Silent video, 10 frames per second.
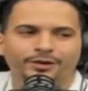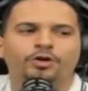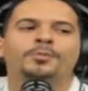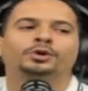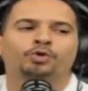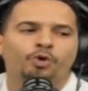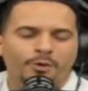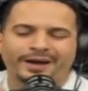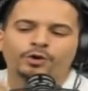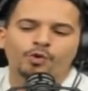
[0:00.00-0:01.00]
¿cómo tú lo
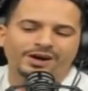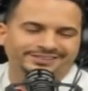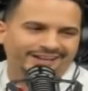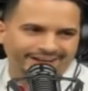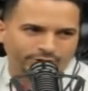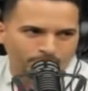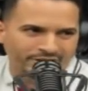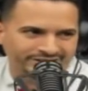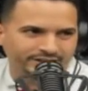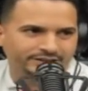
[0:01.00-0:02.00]
evalúas a él como
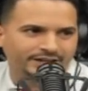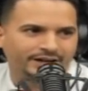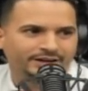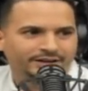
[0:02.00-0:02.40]
artista?